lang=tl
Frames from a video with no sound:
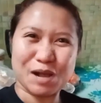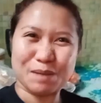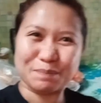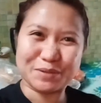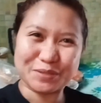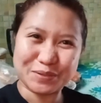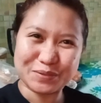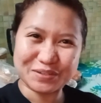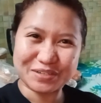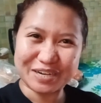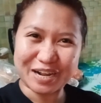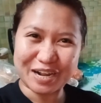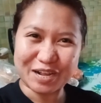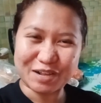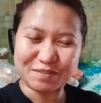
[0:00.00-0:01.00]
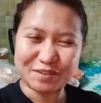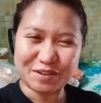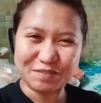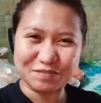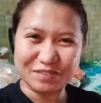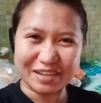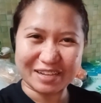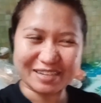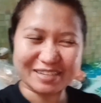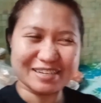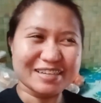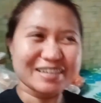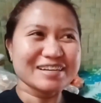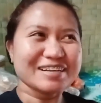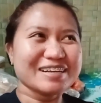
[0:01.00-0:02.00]
Happy New Year lang e- effect.
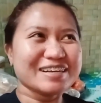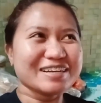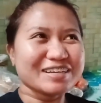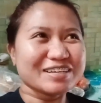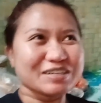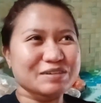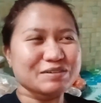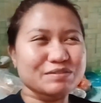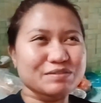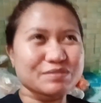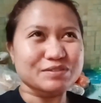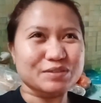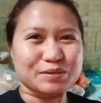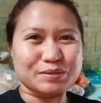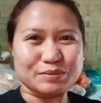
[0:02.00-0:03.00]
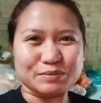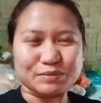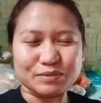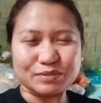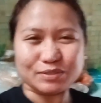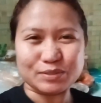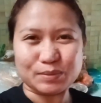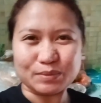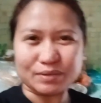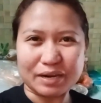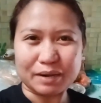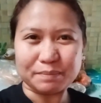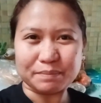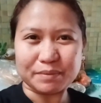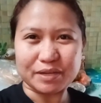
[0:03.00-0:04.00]
No, joke
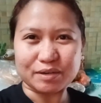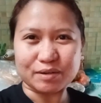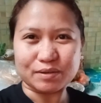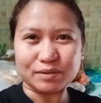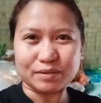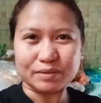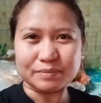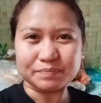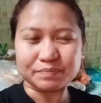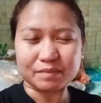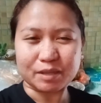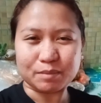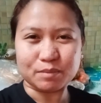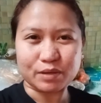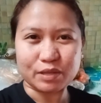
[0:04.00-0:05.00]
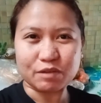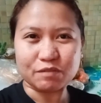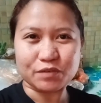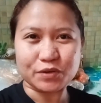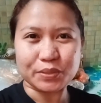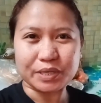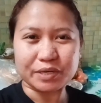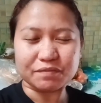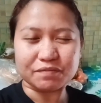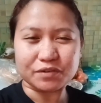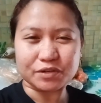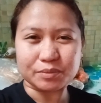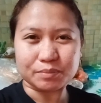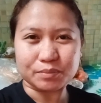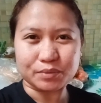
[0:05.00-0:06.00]
lang. Pero, I'm looking forward
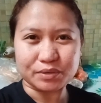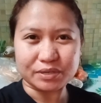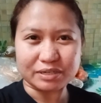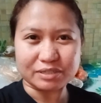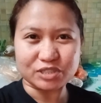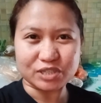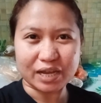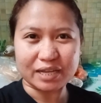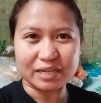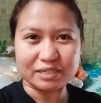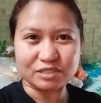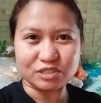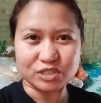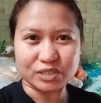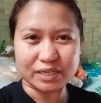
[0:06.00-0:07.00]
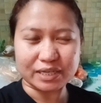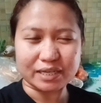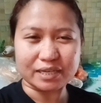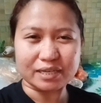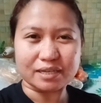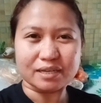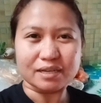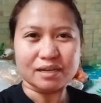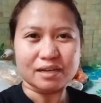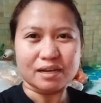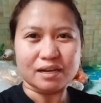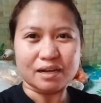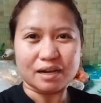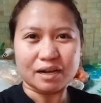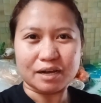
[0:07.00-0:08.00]
for more challenging
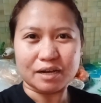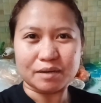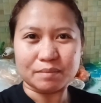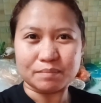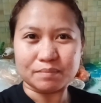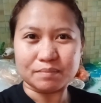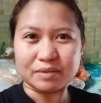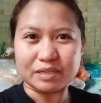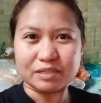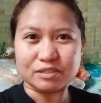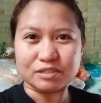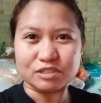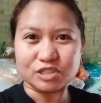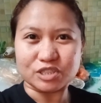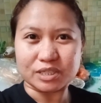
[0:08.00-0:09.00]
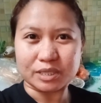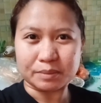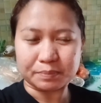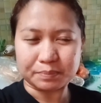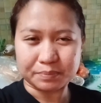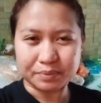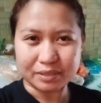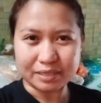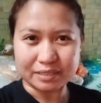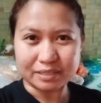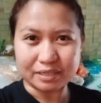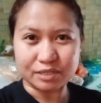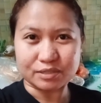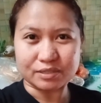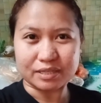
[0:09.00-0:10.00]
um, leadership
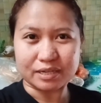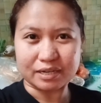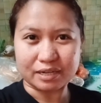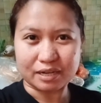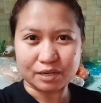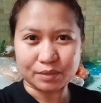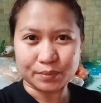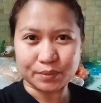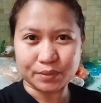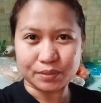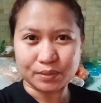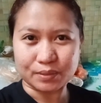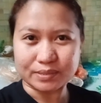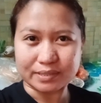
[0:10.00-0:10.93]
kasi yun talaga ang goal ko